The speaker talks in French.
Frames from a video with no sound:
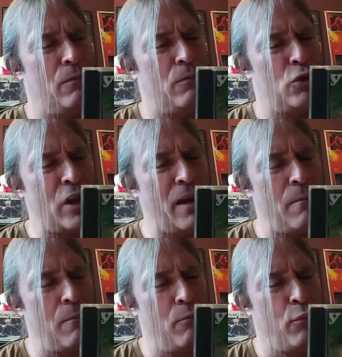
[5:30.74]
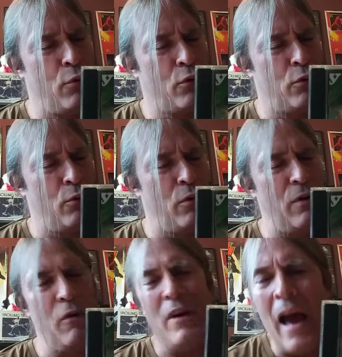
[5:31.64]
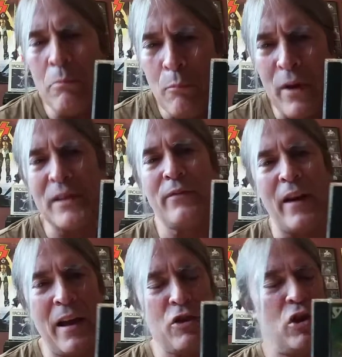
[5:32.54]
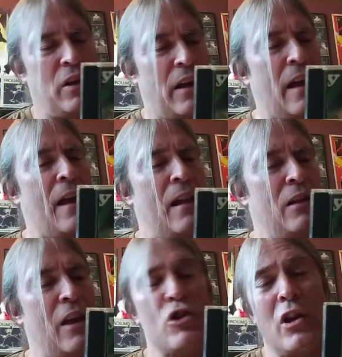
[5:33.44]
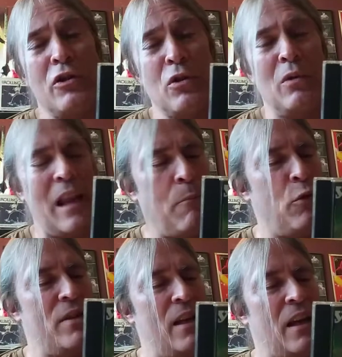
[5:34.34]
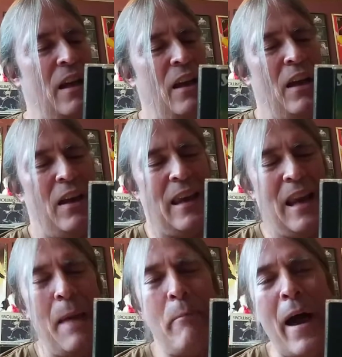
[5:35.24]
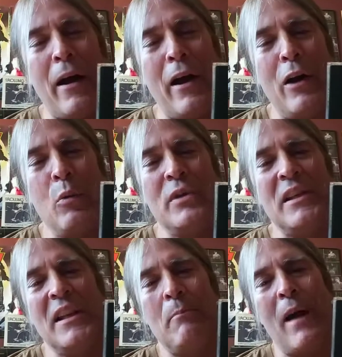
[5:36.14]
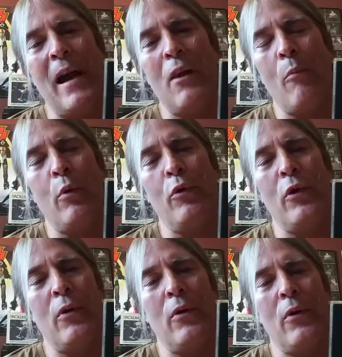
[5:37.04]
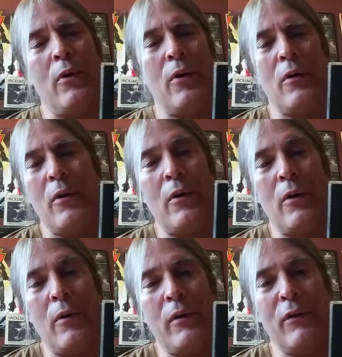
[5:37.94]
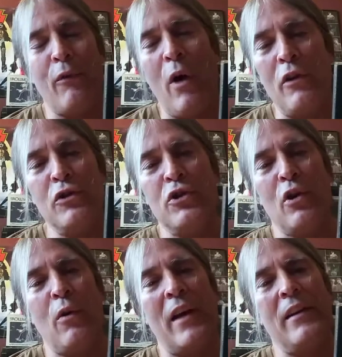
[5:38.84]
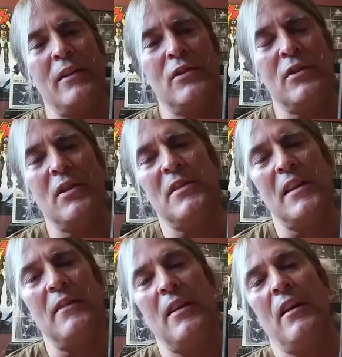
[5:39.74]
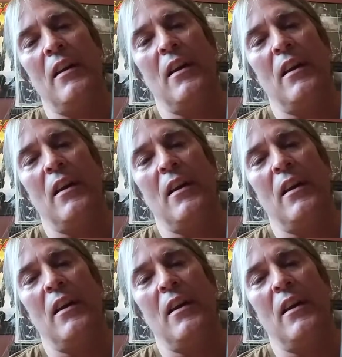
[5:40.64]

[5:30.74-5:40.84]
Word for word: j'aime beaucoup l'atmosphère générale de la chanson, de la musique et les paroles aussi qui parlent un peu de. qui font allusion à des sociétés